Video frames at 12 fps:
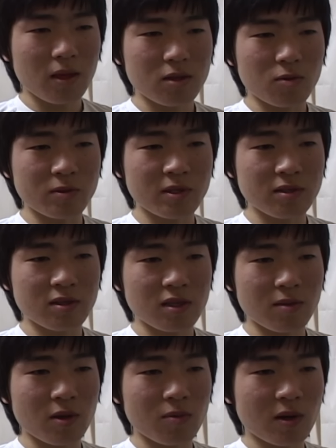동생들
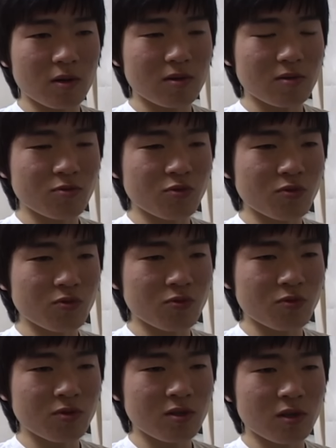때문에 막
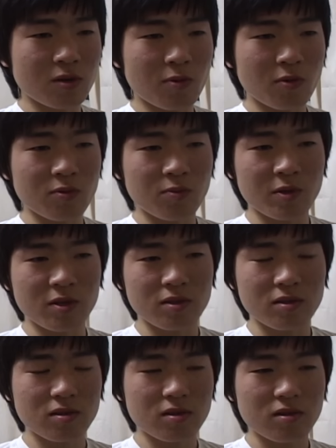웃는 거
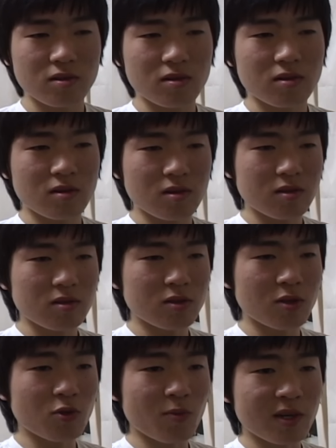보면
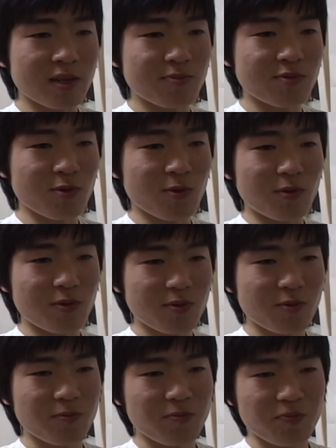저희도 막 기쁘고
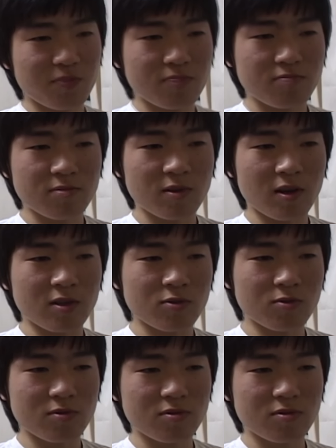가족